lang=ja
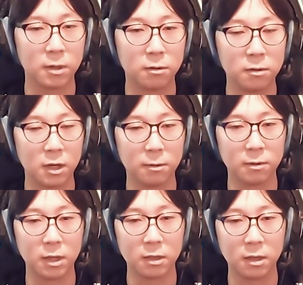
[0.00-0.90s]
今回
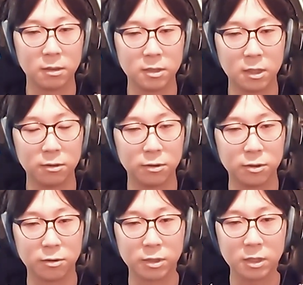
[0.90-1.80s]
もね、LJL 優
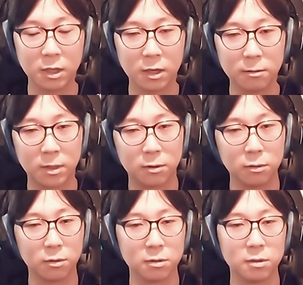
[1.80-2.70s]
勝して、まあ、今
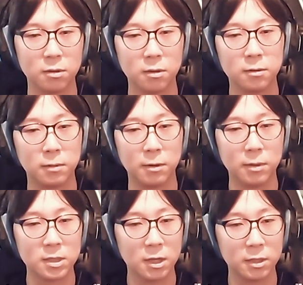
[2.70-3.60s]
度こそ、まあ、
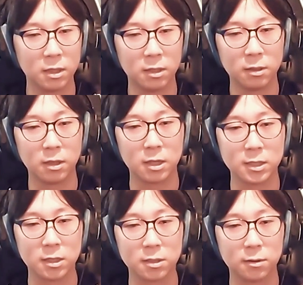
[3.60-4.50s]
MSID に
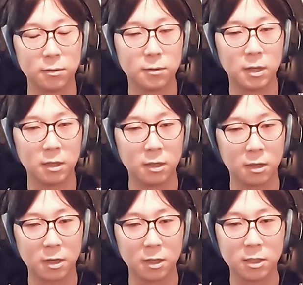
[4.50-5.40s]
関してはすごい不甲斐ない
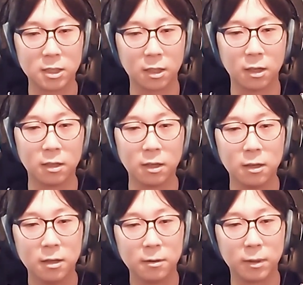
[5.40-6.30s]
結果になっちゃったんで、ま
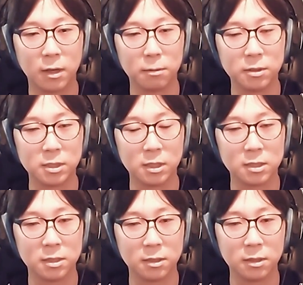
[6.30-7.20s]
あ、
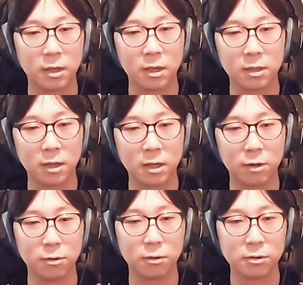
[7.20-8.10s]
WCS で結
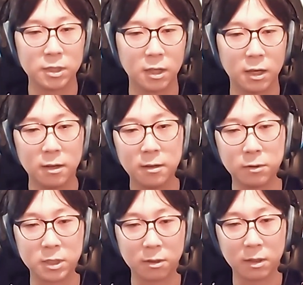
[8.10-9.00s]
果を残して応
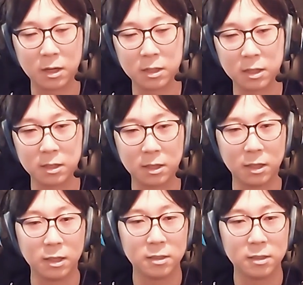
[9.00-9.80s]
援してくれた方々に